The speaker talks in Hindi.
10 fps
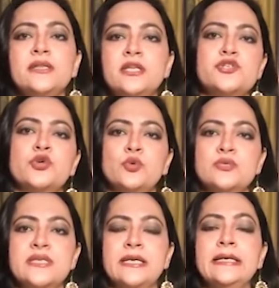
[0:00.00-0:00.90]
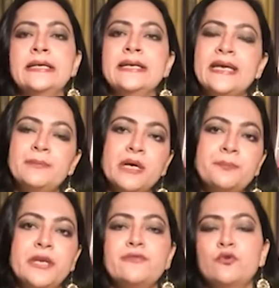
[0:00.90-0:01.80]
है दशकों से एक
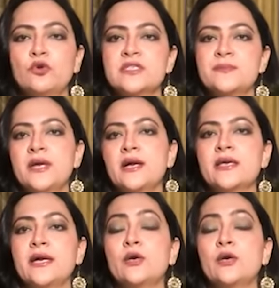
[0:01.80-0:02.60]
बार फिर फोकस में आ गया